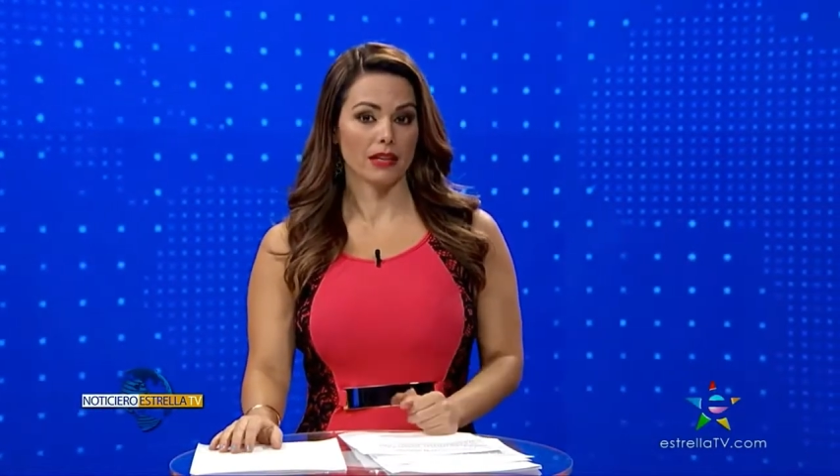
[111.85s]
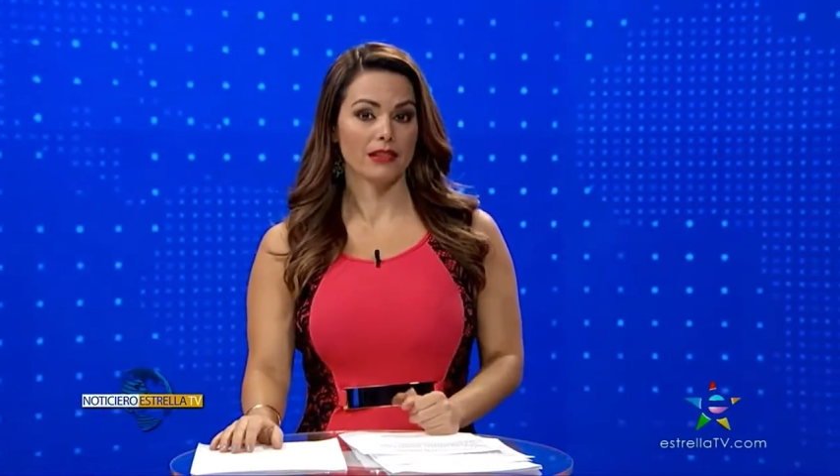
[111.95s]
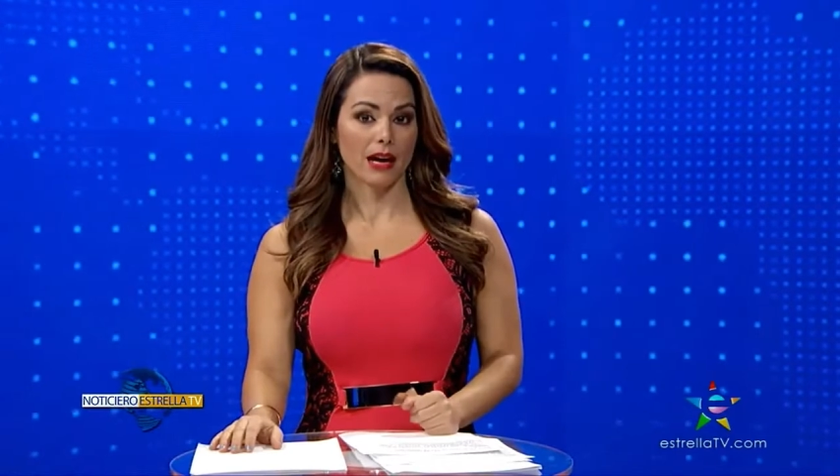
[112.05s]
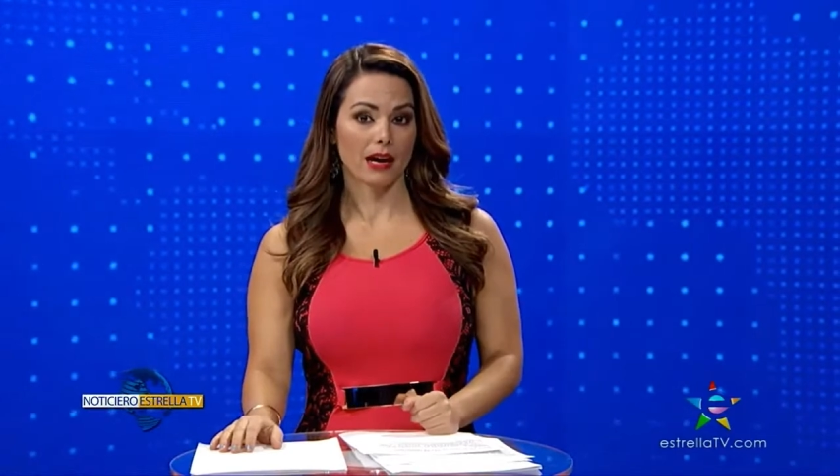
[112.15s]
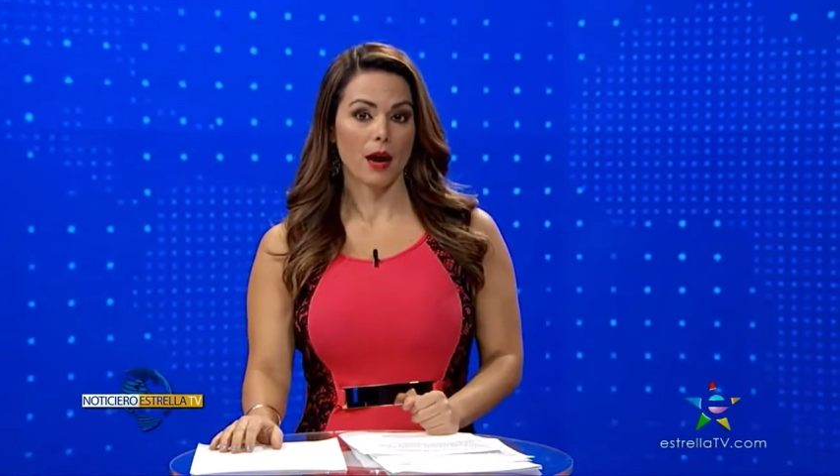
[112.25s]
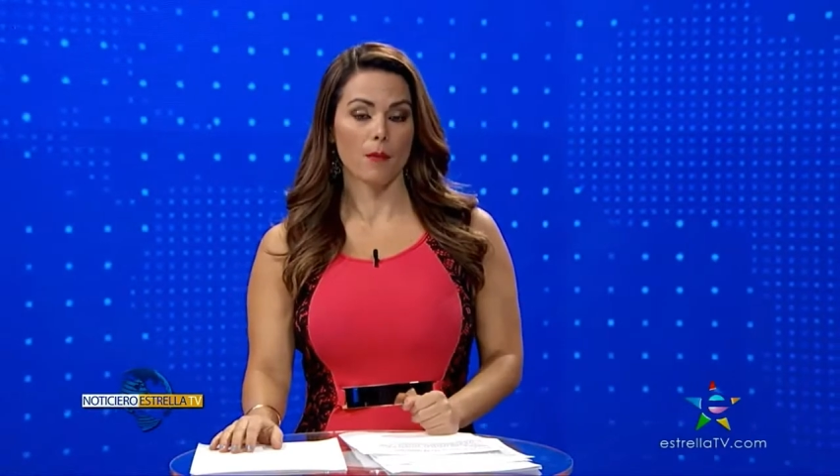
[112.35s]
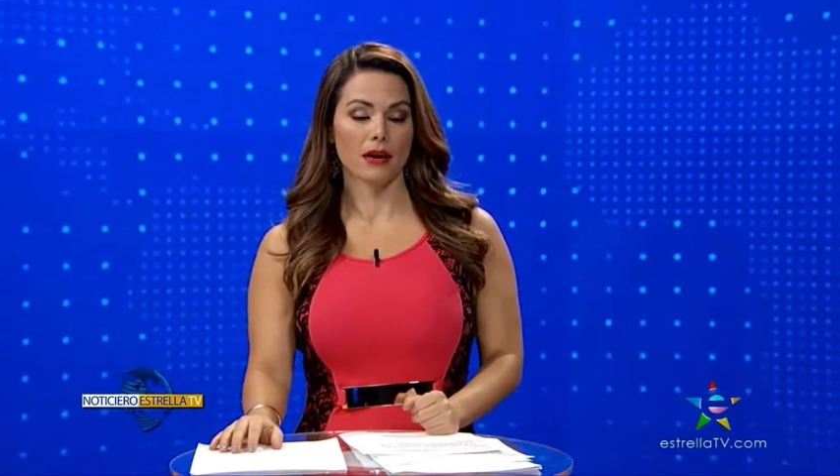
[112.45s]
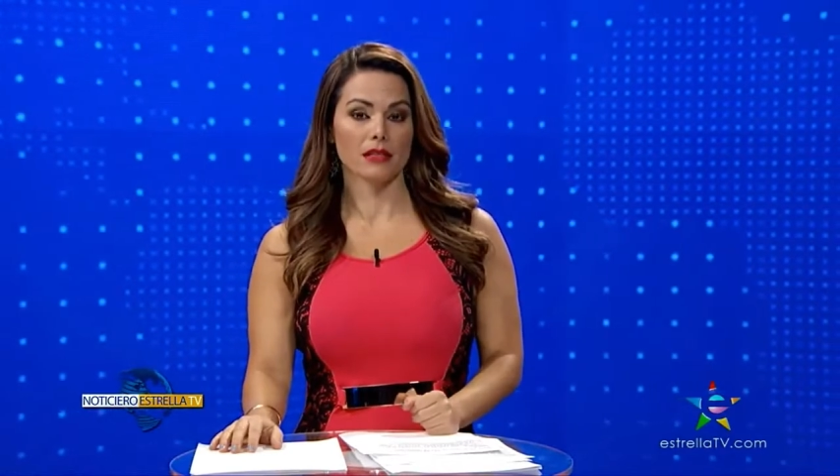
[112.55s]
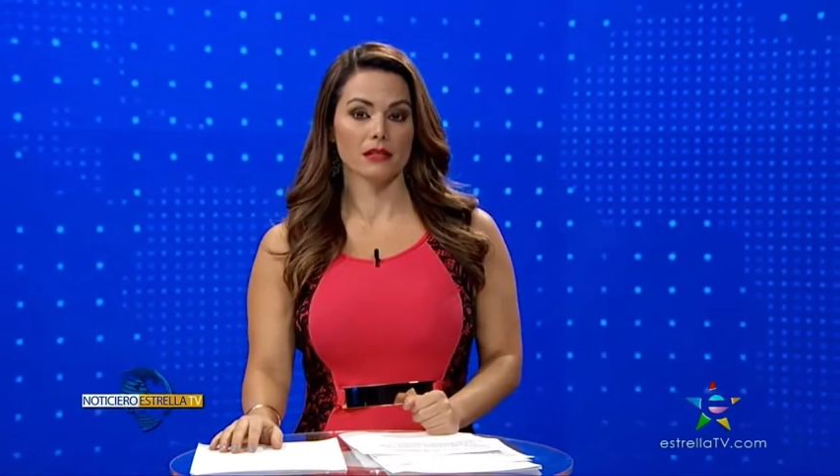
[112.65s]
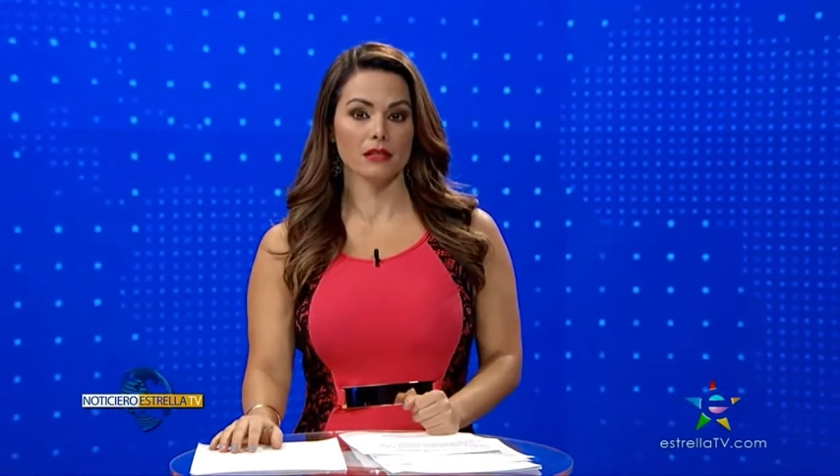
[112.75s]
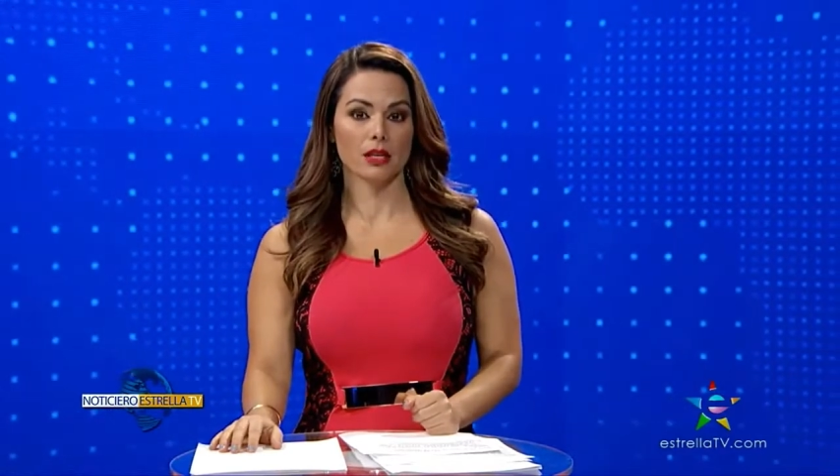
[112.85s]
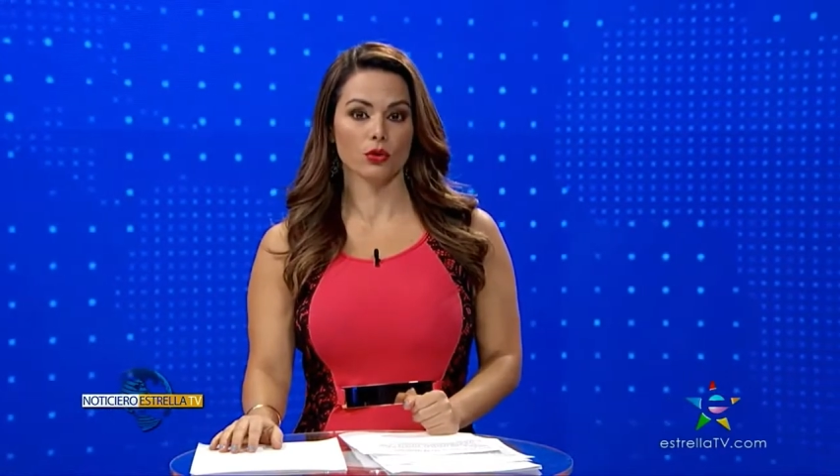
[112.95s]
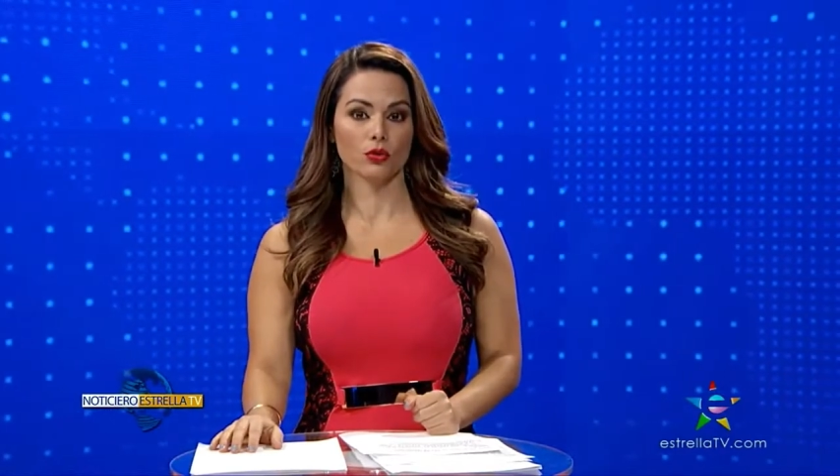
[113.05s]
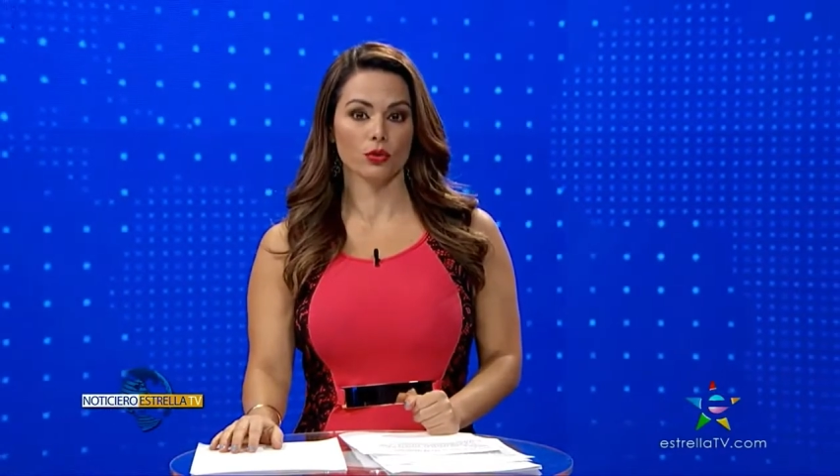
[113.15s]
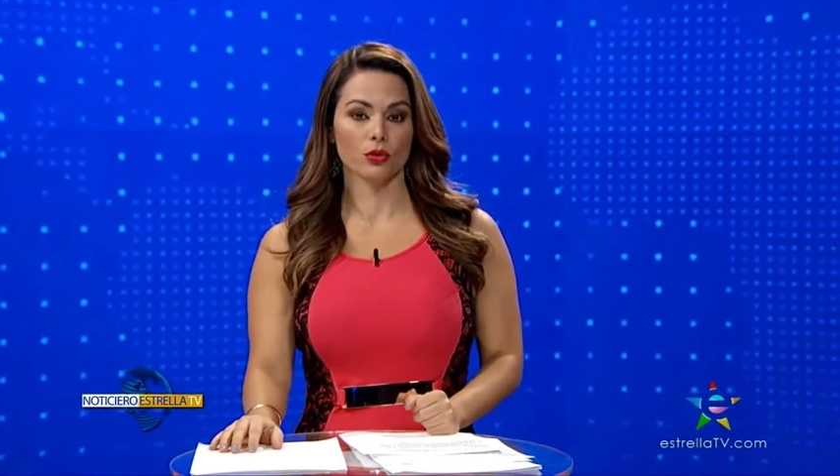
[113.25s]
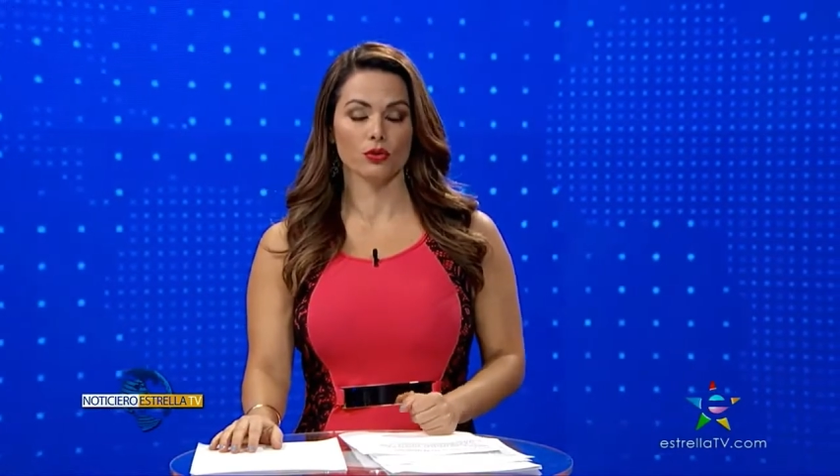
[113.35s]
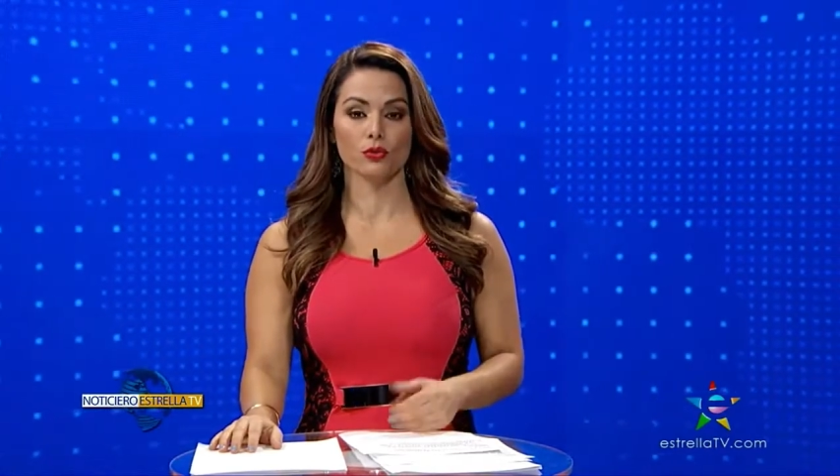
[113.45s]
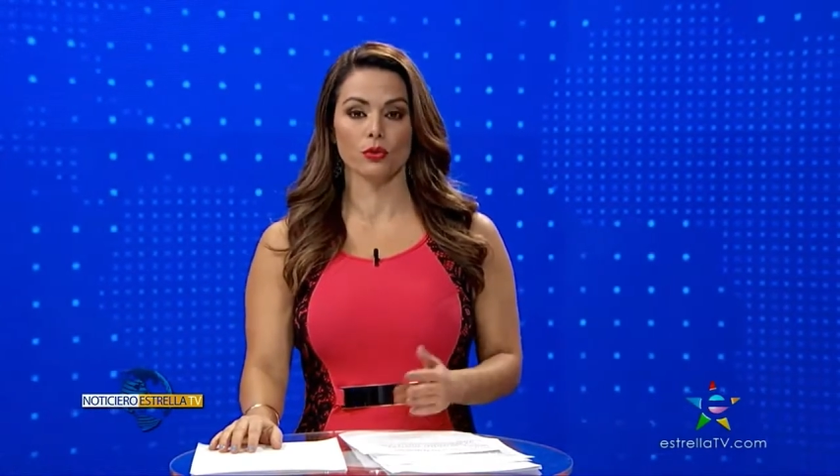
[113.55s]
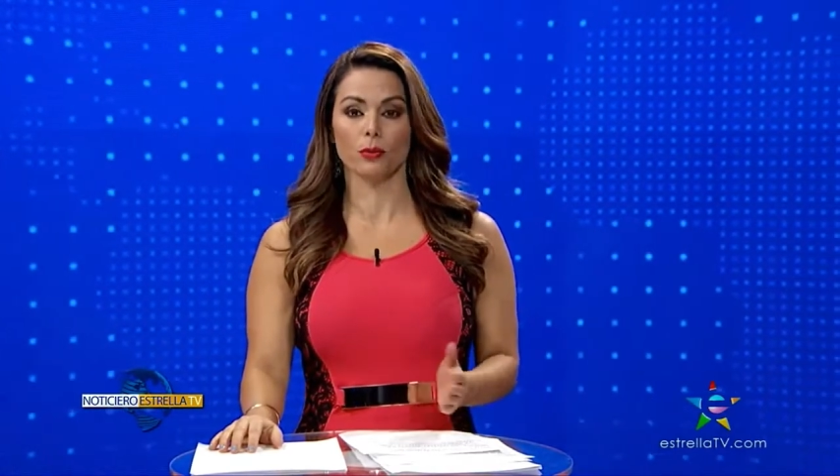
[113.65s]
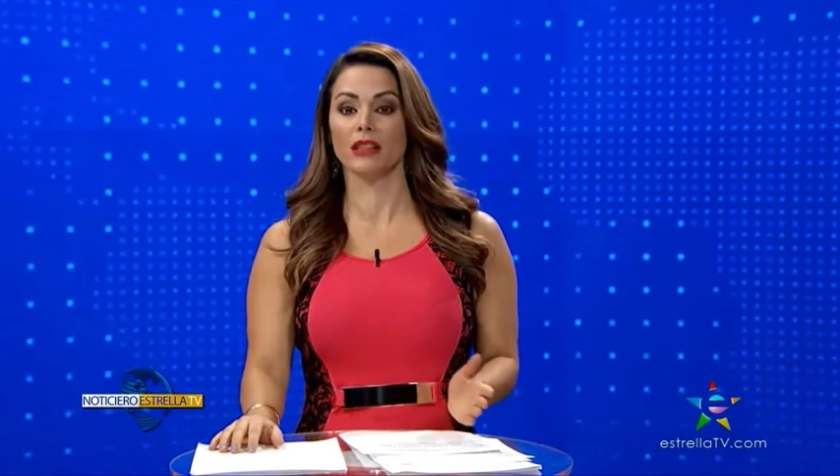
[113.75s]
el DACA parece ser otro de
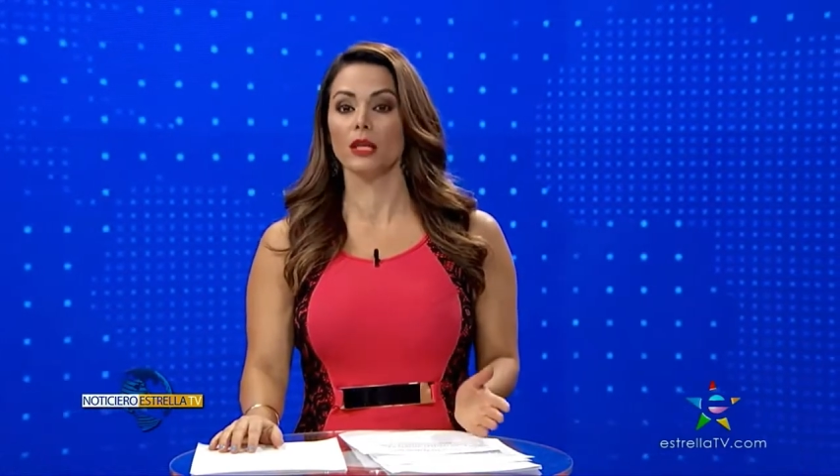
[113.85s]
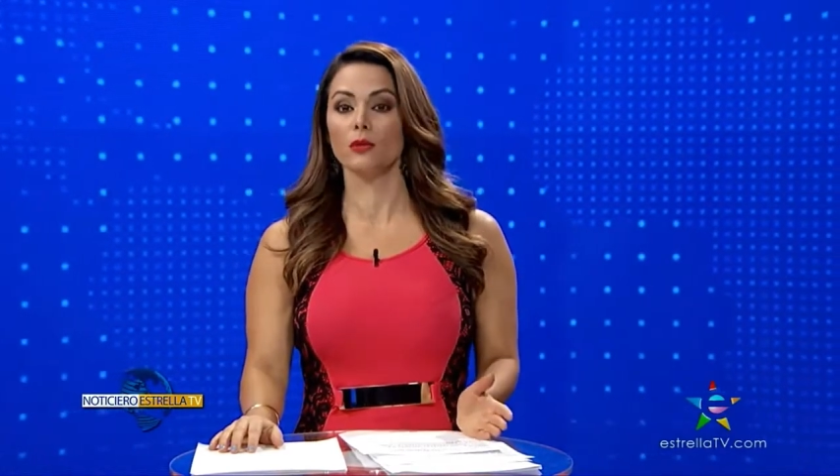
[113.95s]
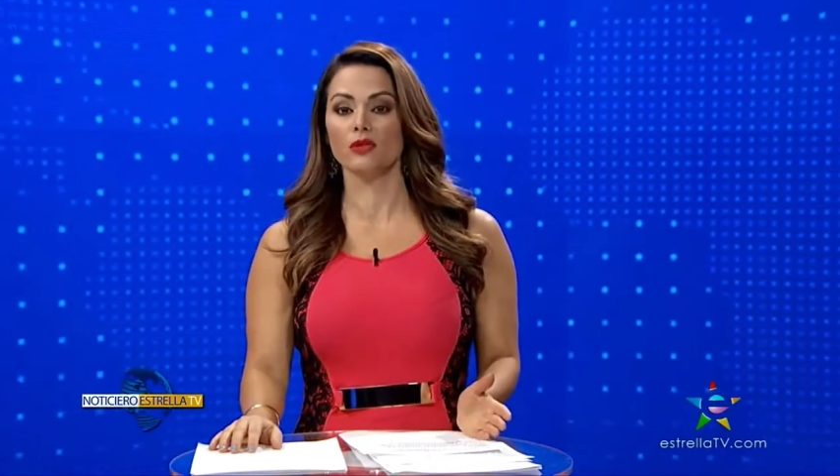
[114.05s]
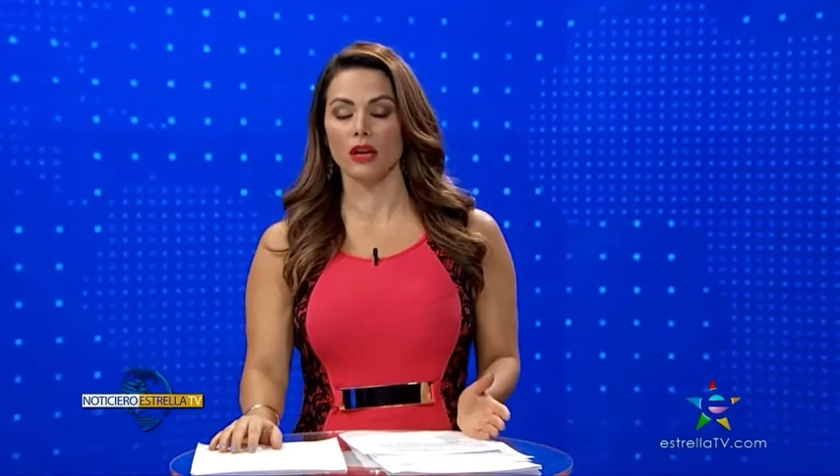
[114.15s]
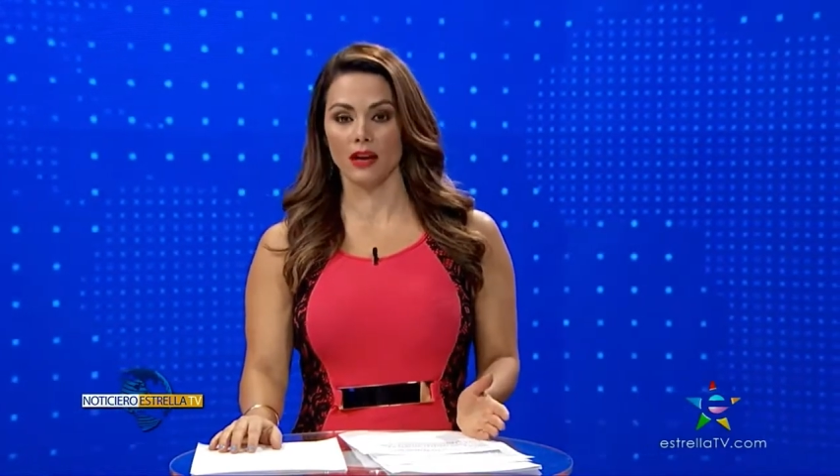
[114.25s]
sus objetivos de